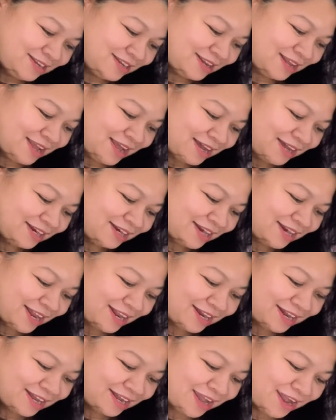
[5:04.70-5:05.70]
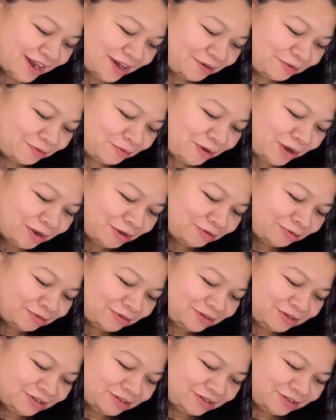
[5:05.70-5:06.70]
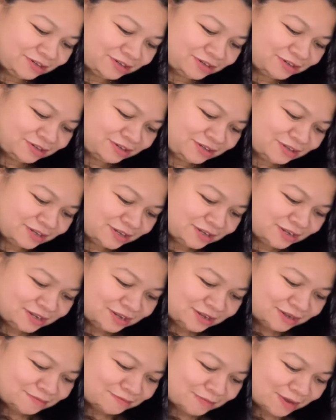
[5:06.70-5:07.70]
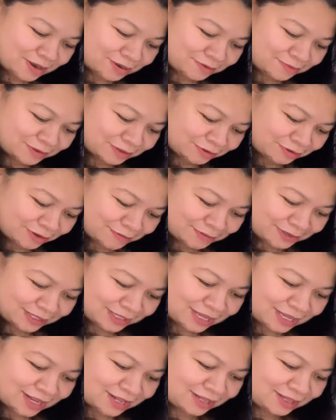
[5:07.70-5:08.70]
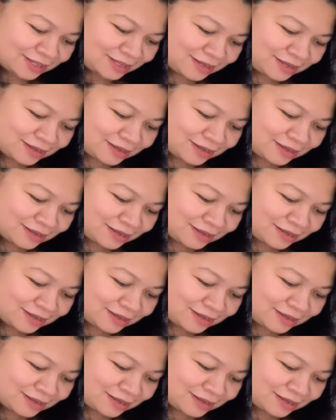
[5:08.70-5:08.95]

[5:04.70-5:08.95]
Mga kabay ng hair. Wow. Paano ba ito gamitin?